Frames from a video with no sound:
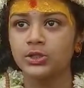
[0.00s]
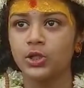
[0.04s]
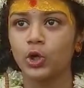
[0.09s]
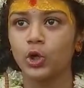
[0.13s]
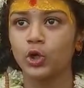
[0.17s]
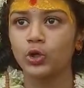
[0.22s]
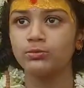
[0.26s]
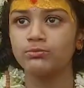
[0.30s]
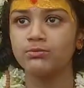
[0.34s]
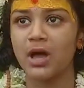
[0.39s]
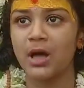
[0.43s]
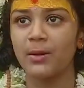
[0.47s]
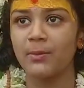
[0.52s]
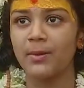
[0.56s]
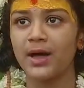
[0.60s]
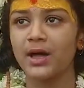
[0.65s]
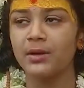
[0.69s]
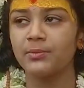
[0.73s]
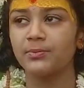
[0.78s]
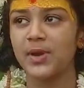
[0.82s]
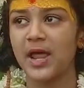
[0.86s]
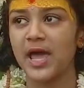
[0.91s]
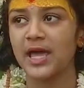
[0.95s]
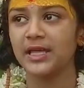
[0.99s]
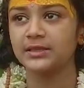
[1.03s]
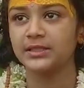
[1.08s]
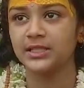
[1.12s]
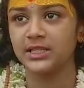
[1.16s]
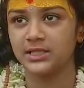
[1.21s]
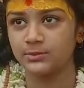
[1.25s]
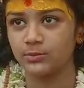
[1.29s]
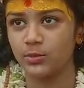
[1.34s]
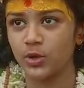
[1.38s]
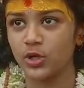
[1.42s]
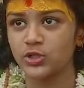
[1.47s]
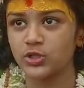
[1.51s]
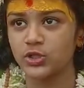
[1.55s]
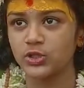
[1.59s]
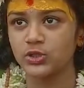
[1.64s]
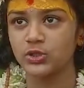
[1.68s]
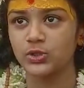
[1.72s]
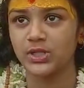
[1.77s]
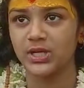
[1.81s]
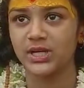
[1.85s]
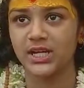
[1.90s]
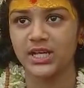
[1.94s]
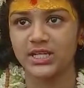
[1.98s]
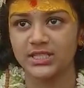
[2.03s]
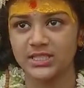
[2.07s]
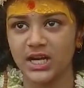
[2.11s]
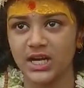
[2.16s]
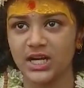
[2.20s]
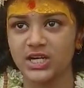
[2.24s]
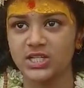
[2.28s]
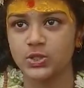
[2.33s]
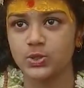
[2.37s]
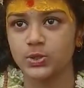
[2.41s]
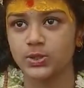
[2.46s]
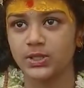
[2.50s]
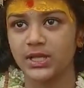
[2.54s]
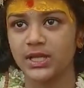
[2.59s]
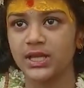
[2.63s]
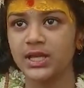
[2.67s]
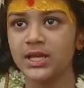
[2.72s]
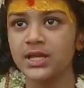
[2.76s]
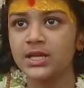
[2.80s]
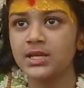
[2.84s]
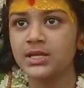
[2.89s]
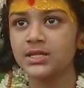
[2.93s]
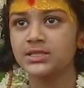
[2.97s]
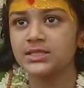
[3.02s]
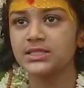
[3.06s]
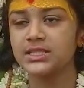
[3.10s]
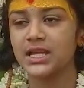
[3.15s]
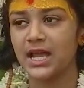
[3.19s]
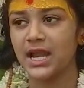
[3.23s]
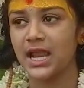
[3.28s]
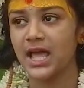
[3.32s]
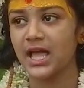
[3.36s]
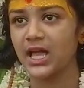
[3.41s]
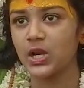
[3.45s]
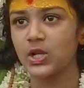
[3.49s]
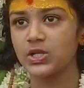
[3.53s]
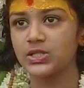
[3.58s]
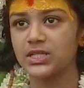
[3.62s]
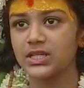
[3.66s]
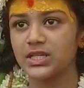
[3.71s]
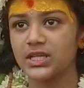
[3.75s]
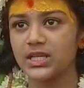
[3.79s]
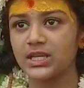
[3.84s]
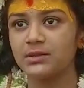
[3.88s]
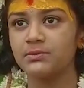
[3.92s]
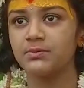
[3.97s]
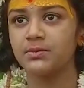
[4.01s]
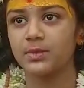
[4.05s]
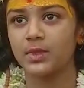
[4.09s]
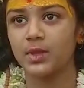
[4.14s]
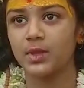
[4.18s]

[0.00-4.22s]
তখন বাবা প্রায় তিন বছর ধরে রিসার্চ করে জানা গেল যে কি